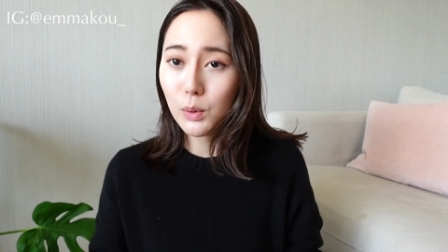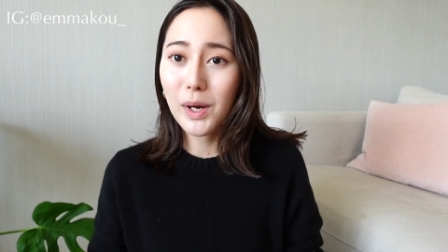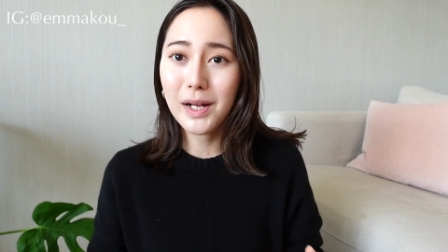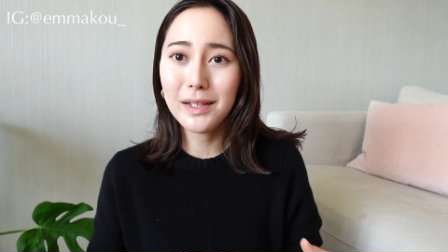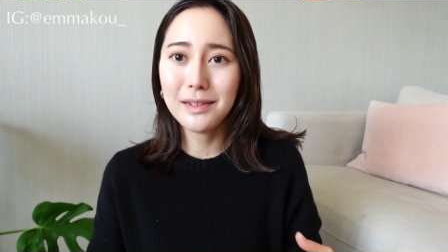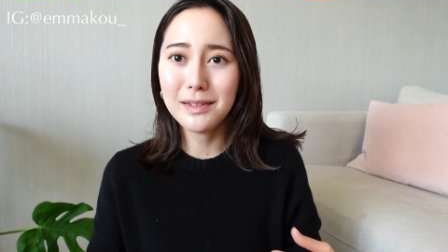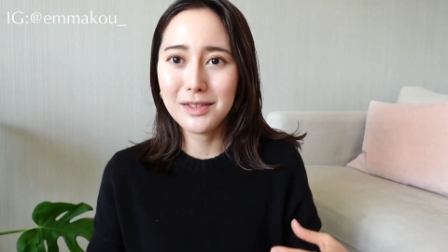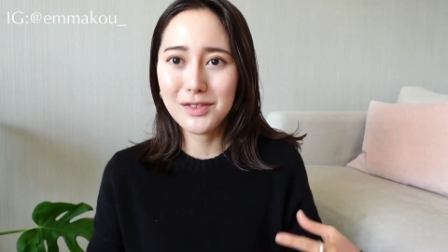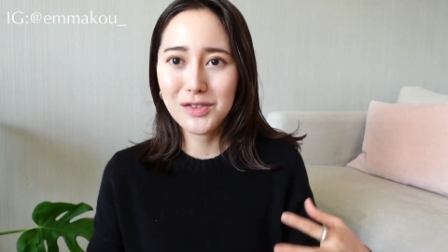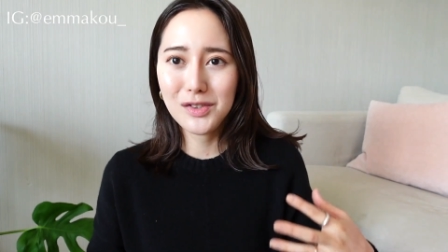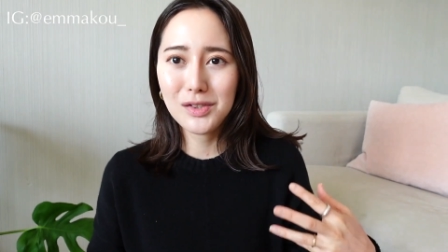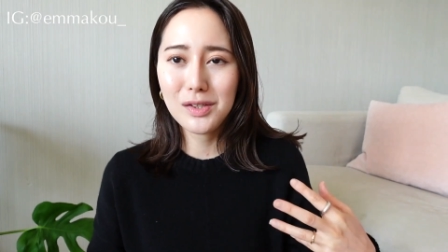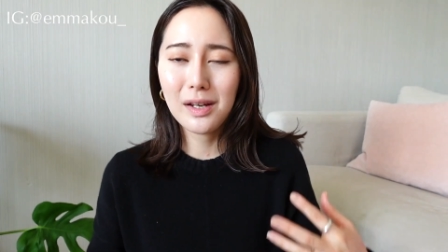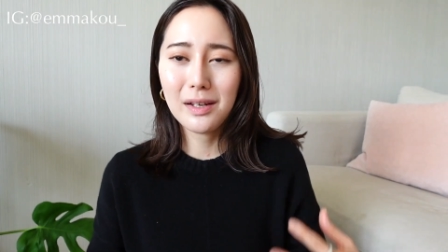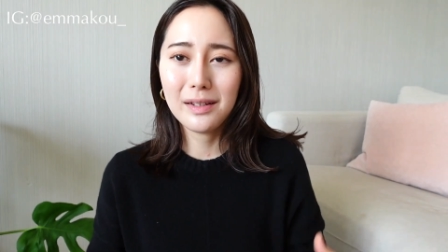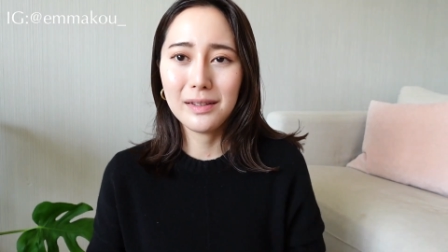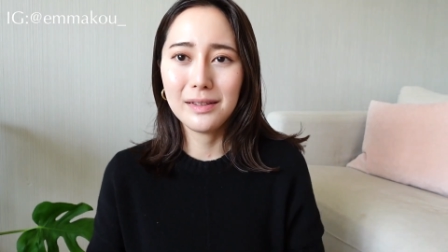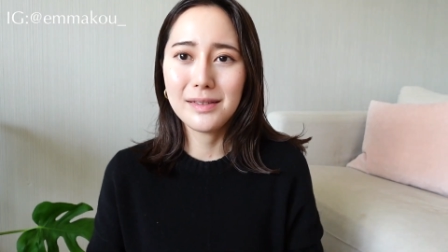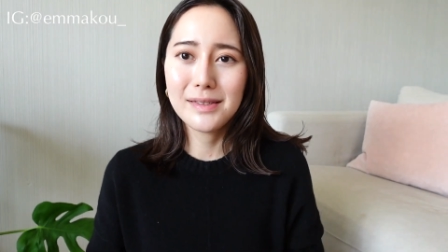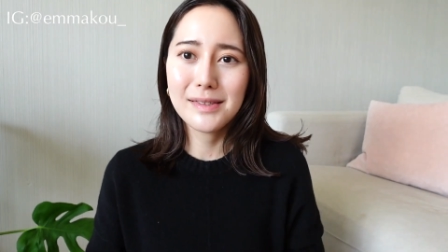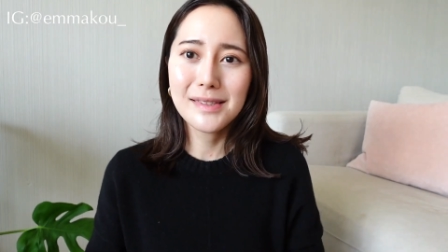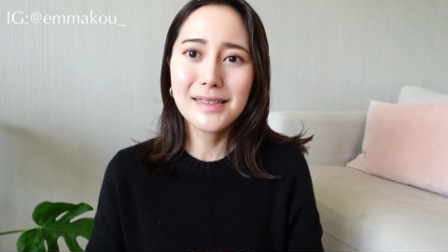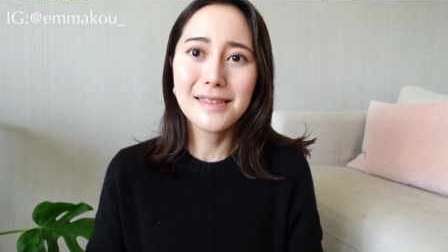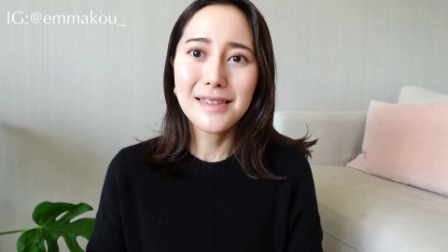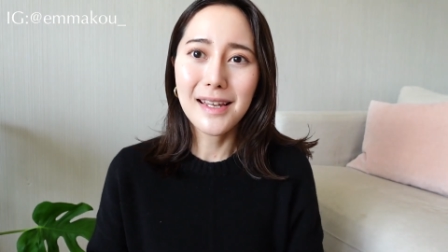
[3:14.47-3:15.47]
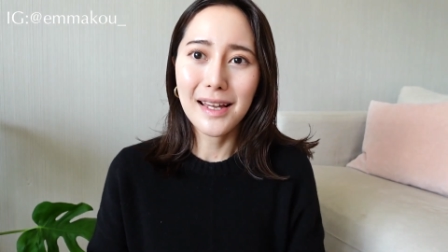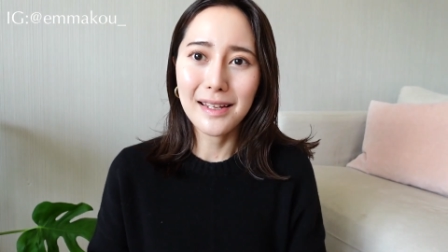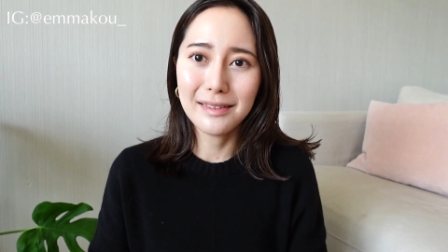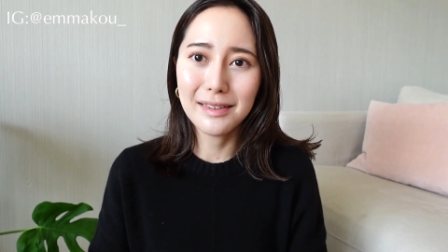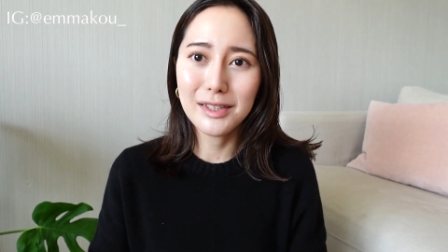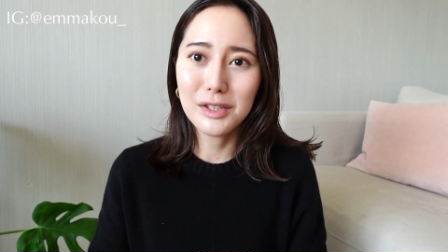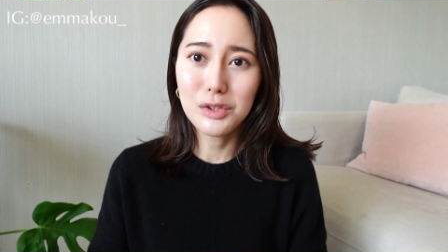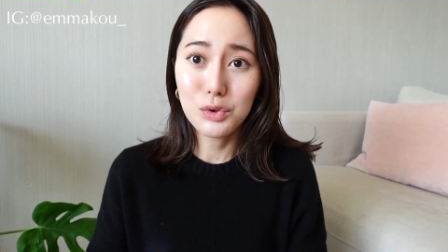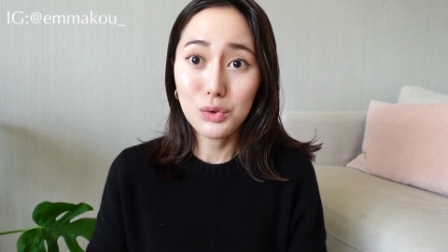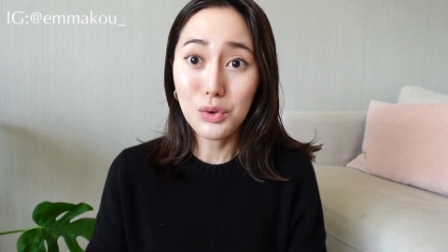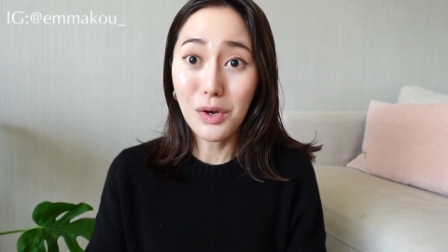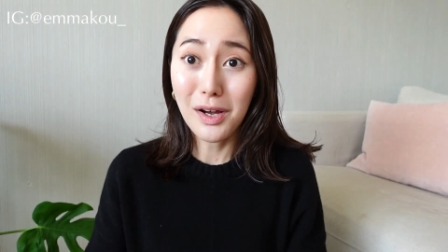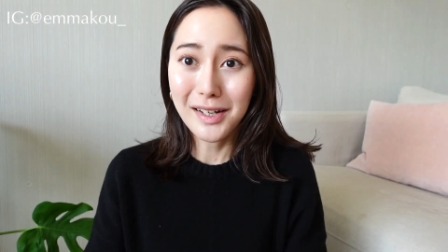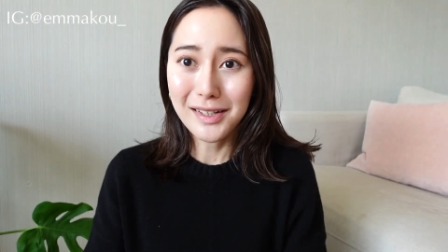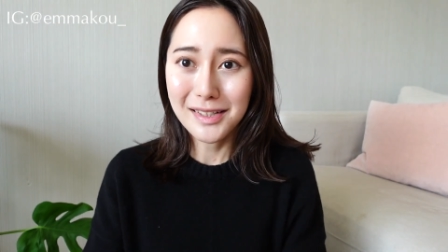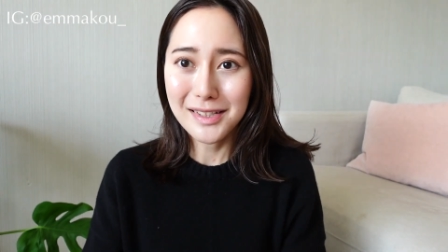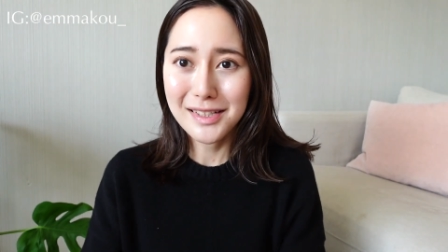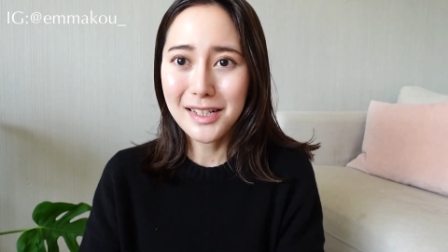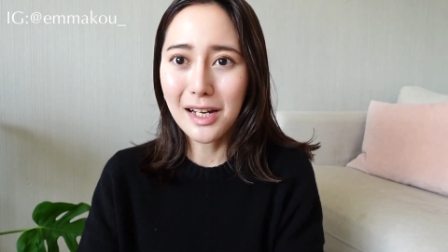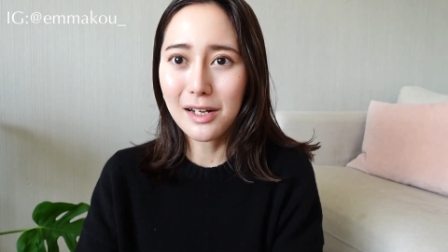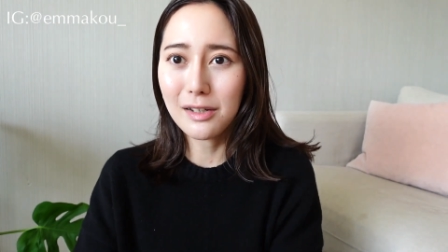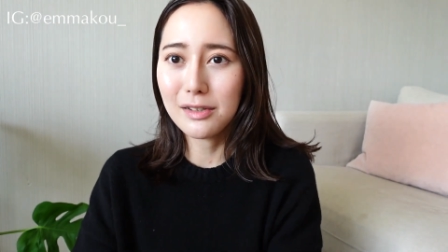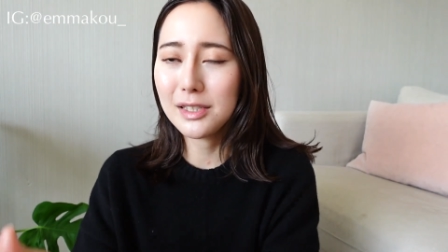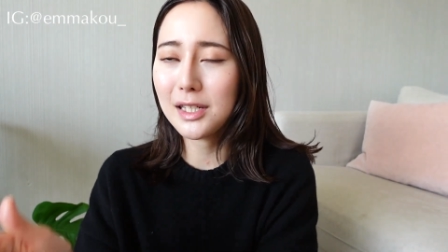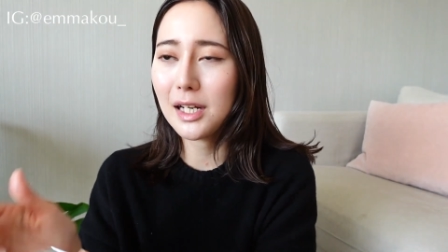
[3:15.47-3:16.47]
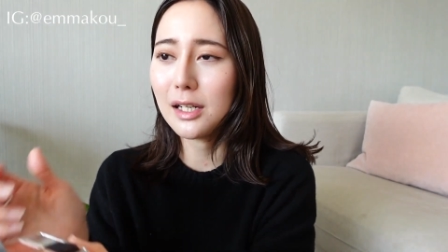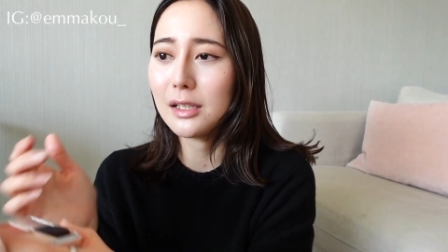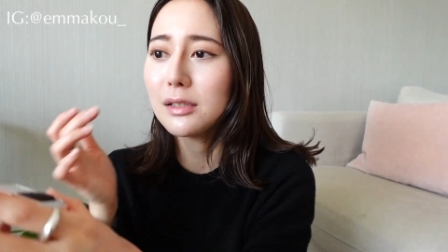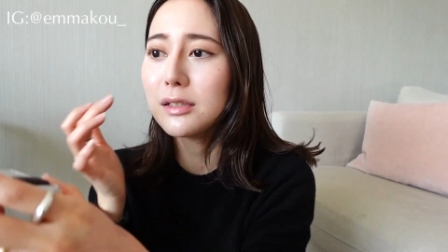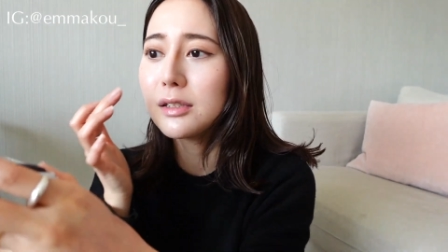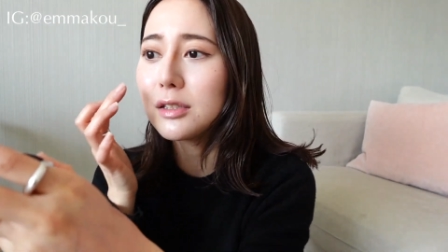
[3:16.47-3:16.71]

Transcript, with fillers: 欢的是很自然的妆效这样